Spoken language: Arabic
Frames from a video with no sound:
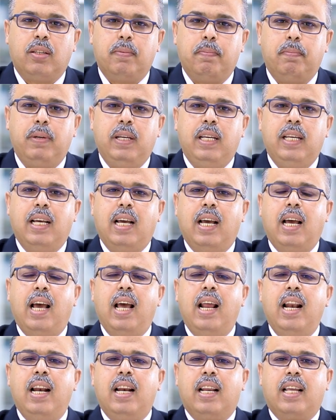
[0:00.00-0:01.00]
طبيه
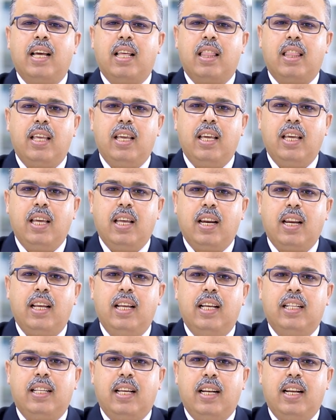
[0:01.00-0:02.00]
الكثير
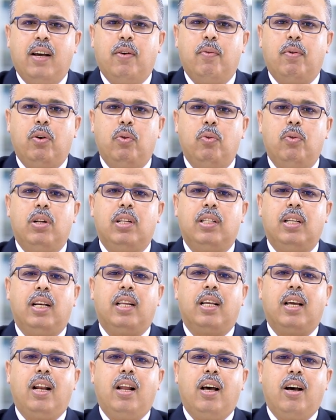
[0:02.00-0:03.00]
يتناولون
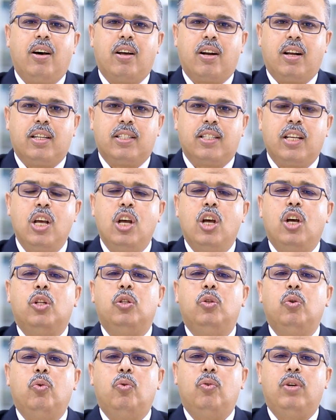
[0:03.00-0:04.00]
تلك الاقراص
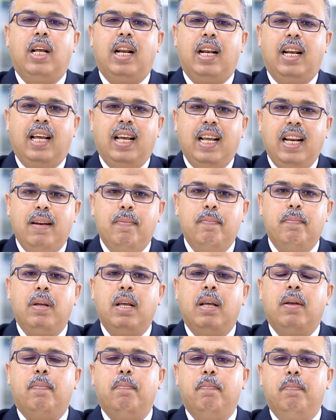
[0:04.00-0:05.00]
دون العلم
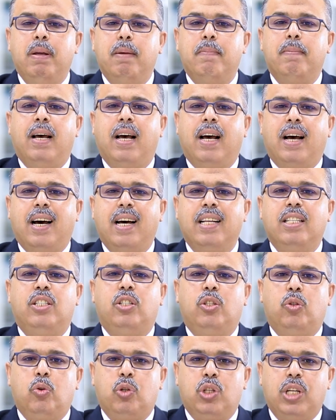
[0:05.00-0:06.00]
بما
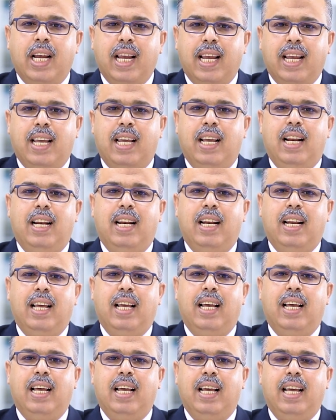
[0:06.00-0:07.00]
قد تشكل
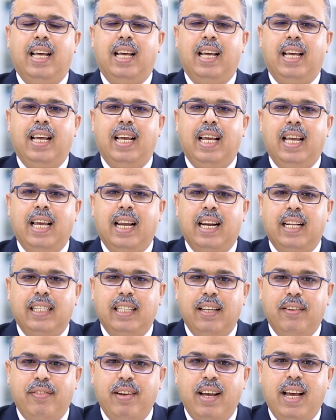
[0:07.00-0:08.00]
آه،
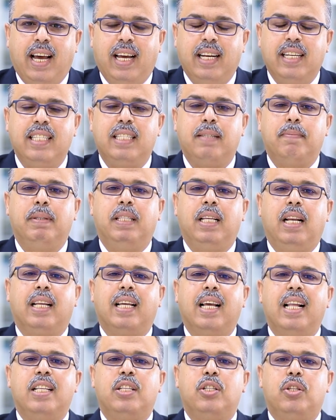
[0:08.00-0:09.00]
ارتفاع نسبه
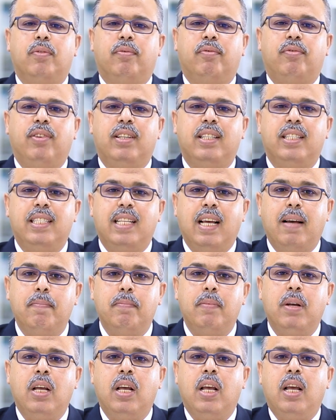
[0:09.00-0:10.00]
الكالسيوم في
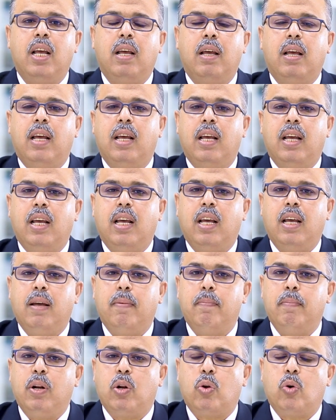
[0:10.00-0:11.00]
الدم آه،
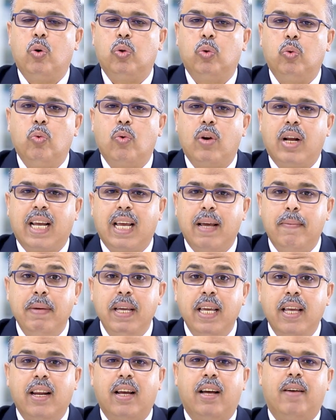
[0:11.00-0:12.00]
من خطوره
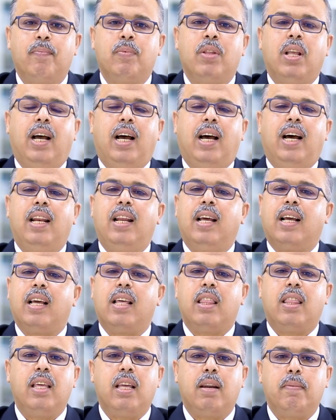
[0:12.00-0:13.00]
كبيره على
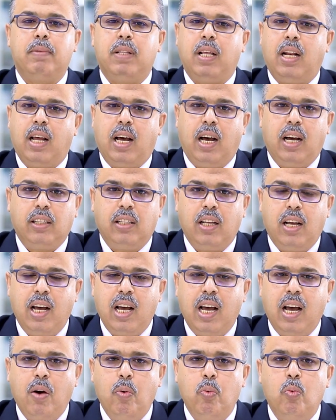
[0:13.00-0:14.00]
كثير من
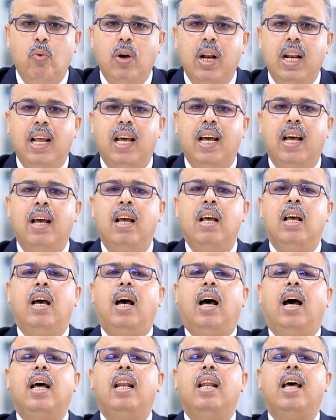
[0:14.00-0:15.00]
الاعضاء اولها
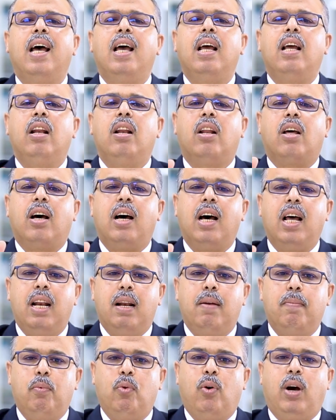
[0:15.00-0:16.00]
على
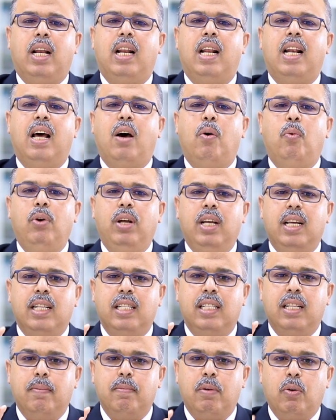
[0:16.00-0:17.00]
القلب وعلى الاوعيه
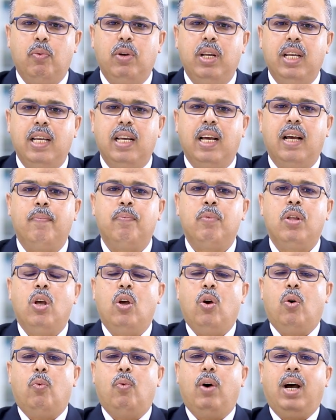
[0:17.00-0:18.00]
الدمويه
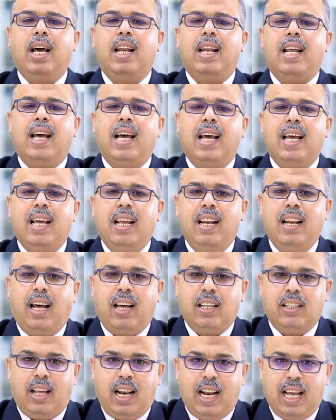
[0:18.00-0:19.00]
وعلى
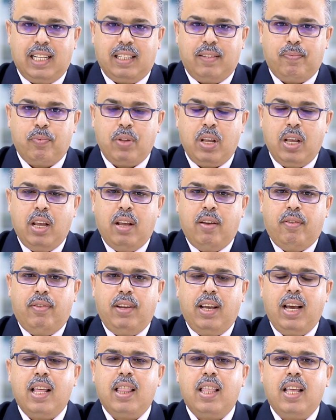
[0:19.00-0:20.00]
العضلات
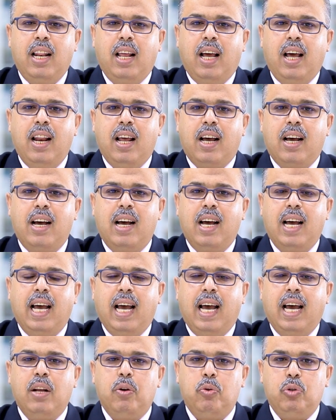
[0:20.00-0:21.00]
في هذه الحلقة
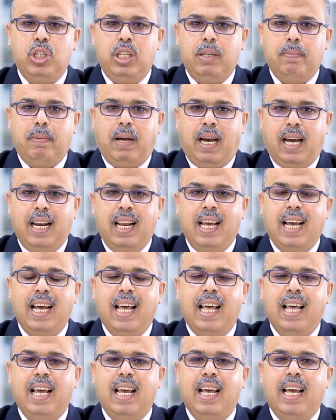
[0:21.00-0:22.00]
حنجيب على
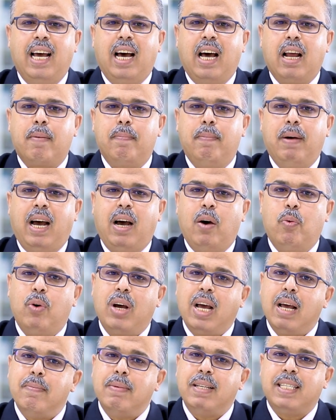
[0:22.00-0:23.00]
آه، أربع أو
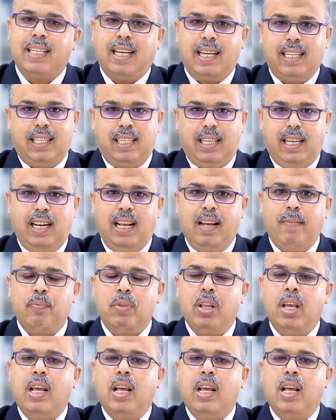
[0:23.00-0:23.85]
خمس أسئلة